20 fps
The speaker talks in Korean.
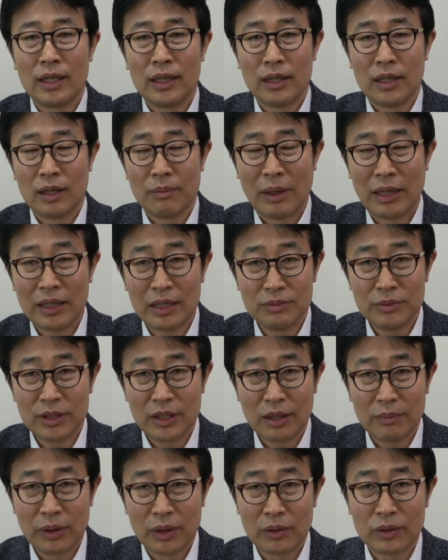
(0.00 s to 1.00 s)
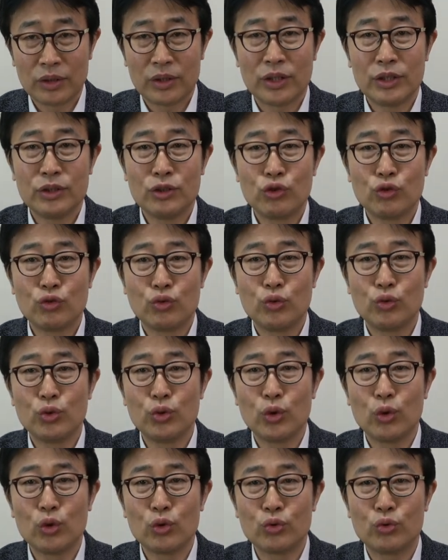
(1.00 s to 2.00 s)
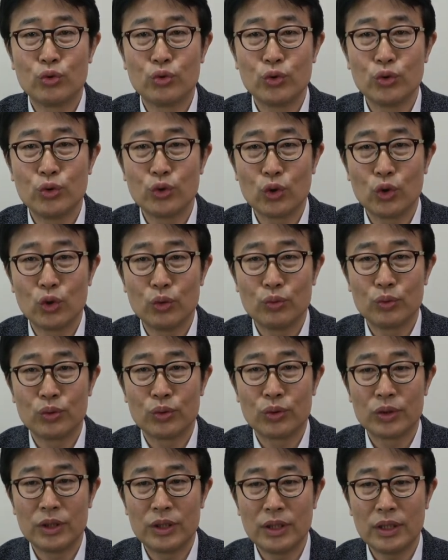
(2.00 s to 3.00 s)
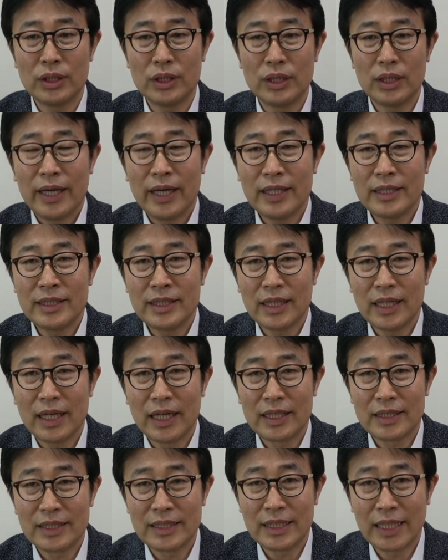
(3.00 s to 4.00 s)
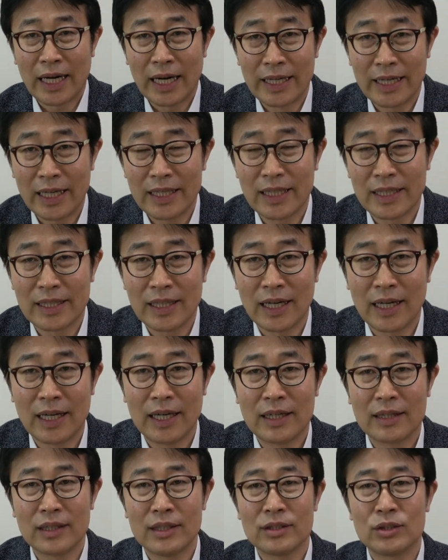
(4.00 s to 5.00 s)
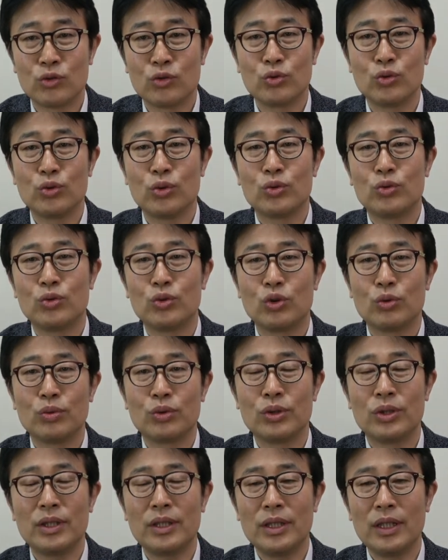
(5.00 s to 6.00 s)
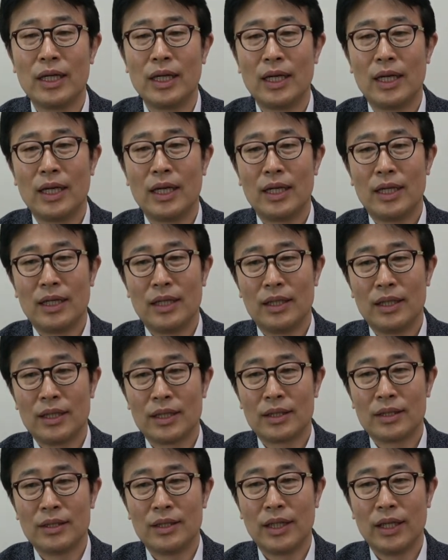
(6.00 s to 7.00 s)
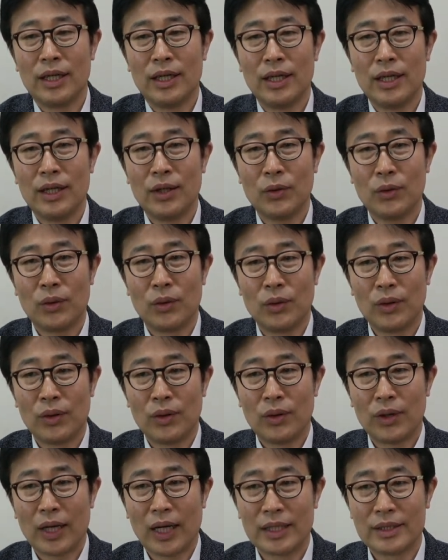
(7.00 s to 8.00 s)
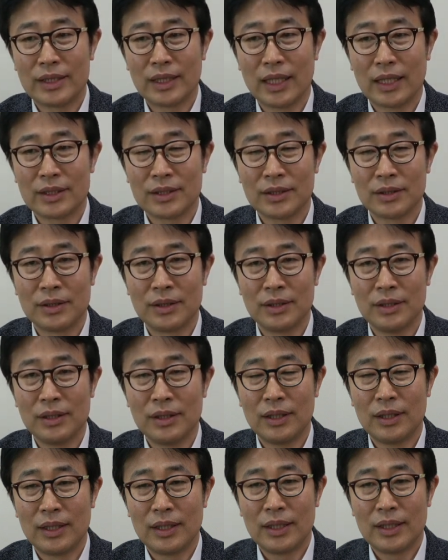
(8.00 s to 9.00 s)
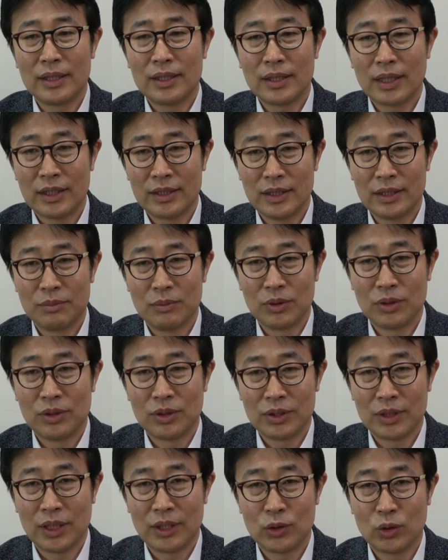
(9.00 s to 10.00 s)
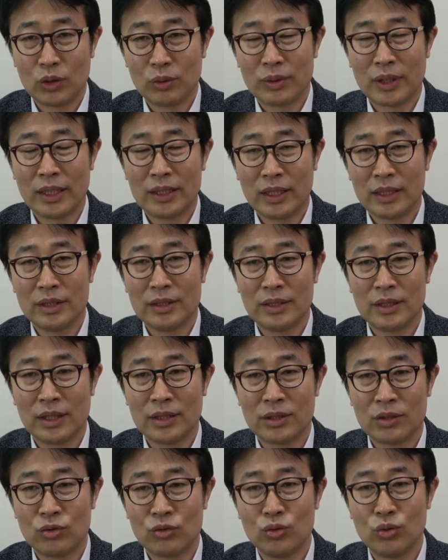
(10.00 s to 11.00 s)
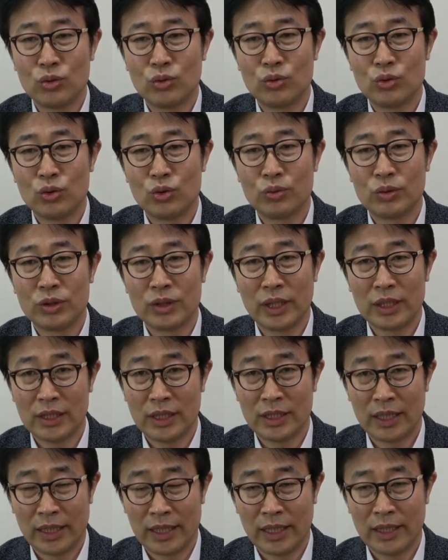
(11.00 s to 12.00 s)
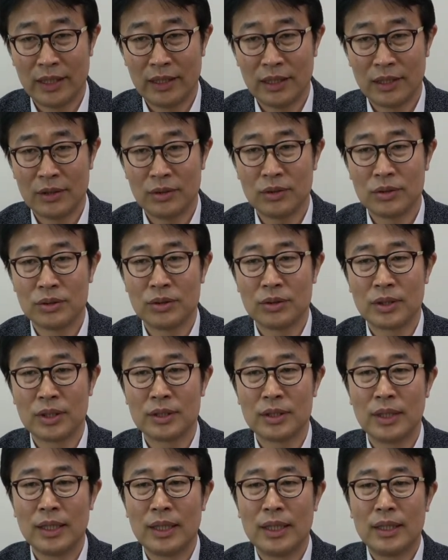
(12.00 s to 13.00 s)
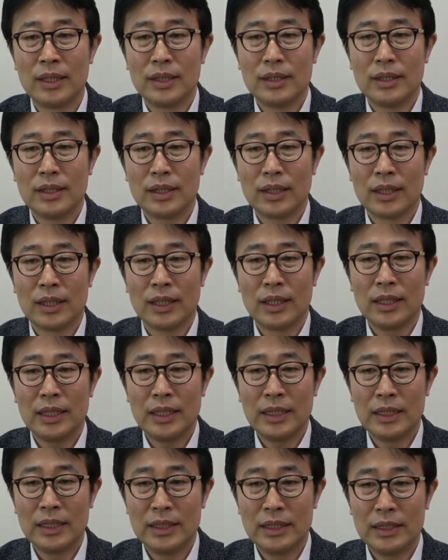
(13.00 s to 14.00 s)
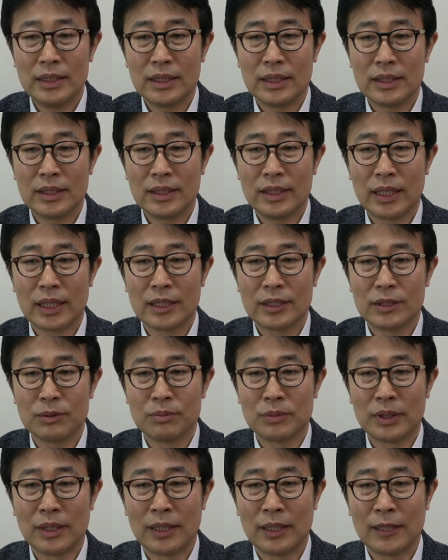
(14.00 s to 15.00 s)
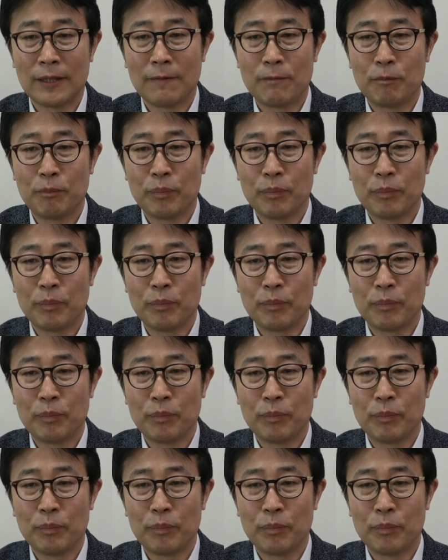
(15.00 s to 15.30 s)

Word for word: 예, 방금 전에 배웠던 주요 구조물을 해체하지 않아야 된다. 그래서 주요 구조물을 예, 그대로 가져가서 다시 뭐 재조립을 한다든지 해서 주요 구조물을 해체하지 않아야 된다는 거죠. 그래서 이게 이전이 되겠습니다.